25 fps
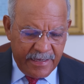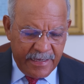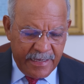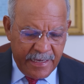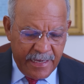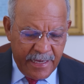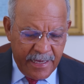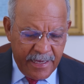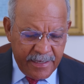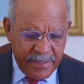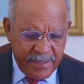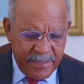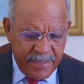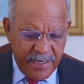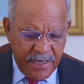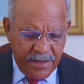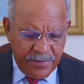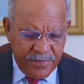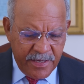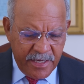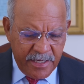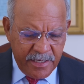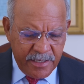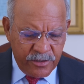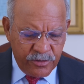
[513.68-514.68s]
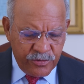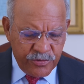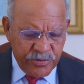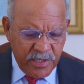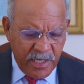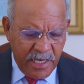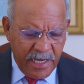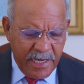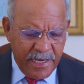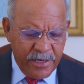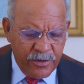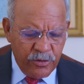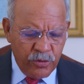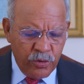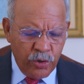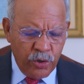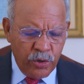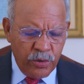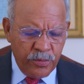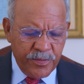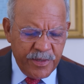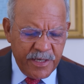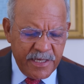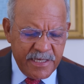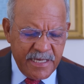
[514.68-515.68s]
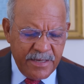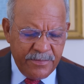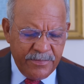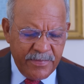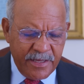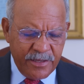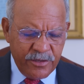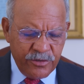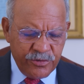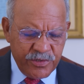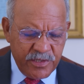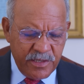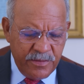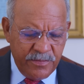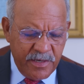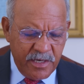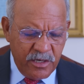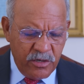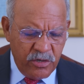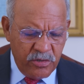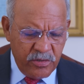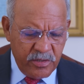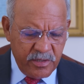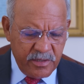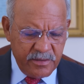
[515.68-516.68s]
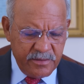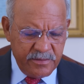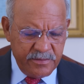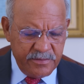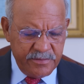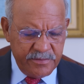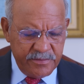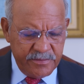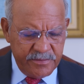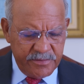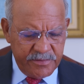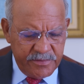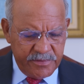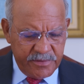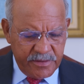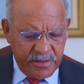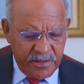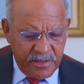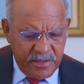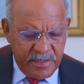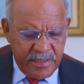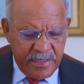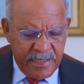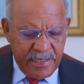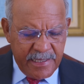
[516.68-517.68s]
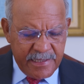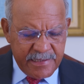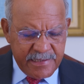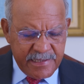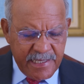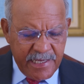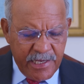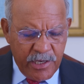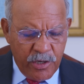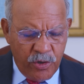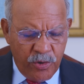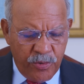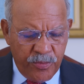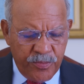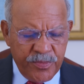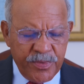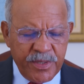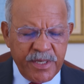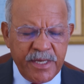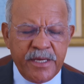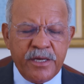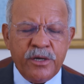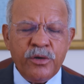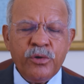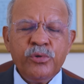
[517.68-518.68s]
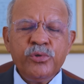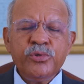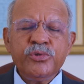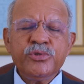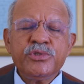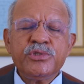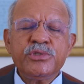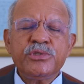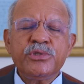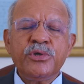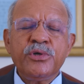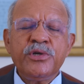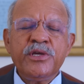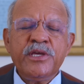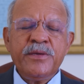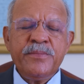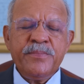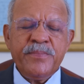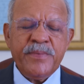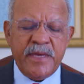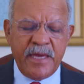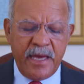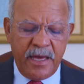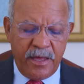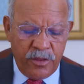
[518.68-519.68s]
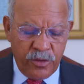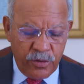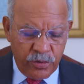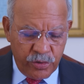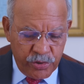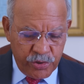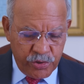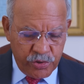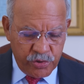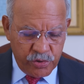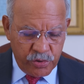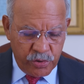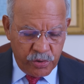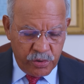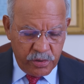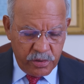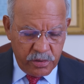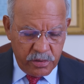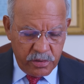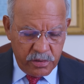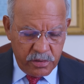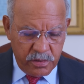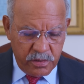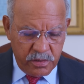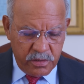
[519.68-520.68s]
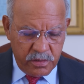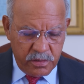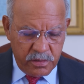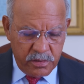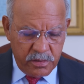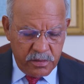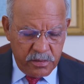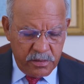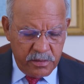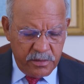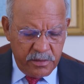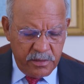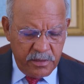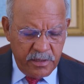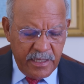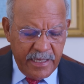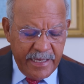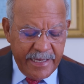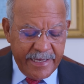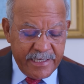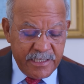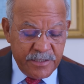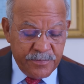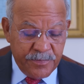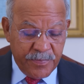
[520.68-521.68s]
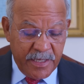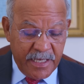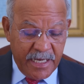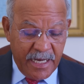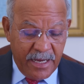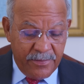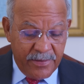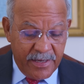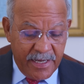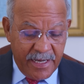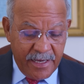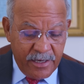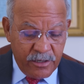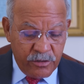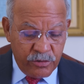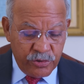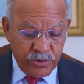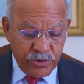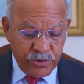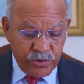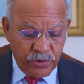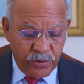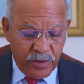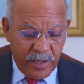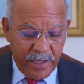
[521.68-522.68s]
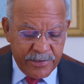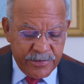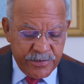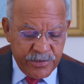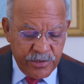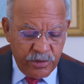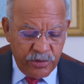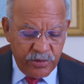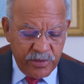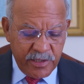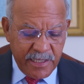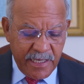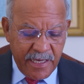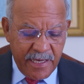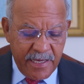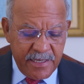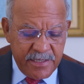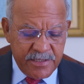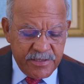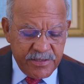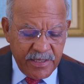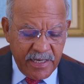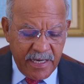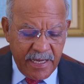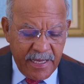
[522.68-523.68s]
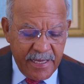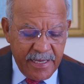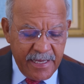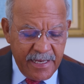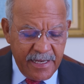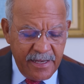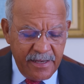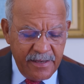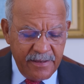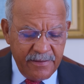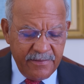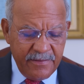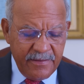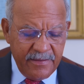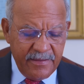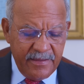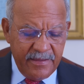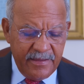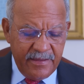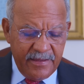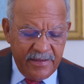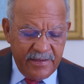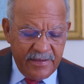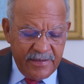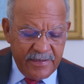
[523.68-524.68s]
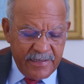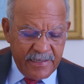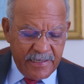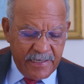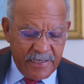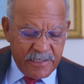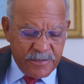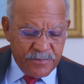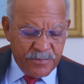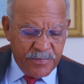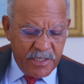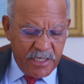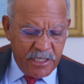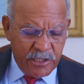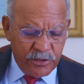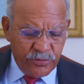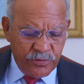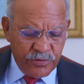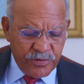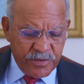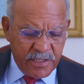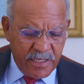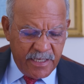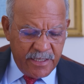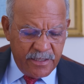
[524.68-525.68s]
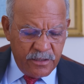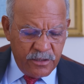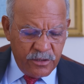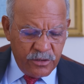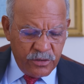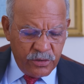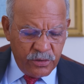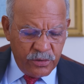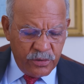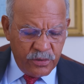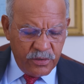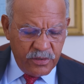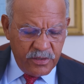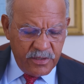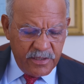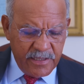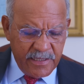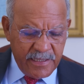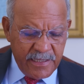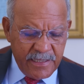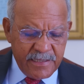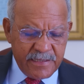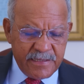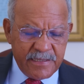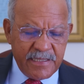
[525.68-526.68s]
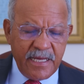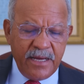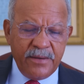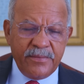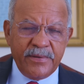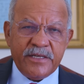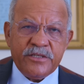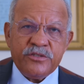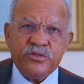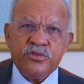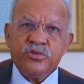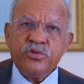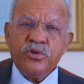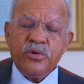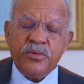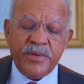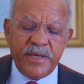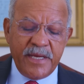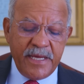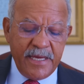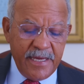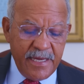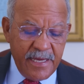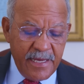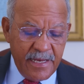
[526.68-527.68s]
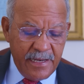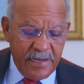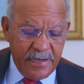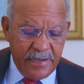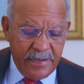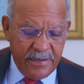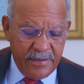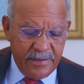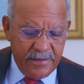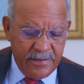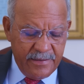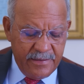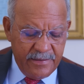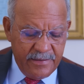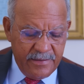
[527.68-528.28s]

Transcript: y aquí había en Jerusalén un hombre llamado Simeón, y este hombre justo y piadoso esperaba la consolación de Israel, y el Espíritu Santo estaba sobre él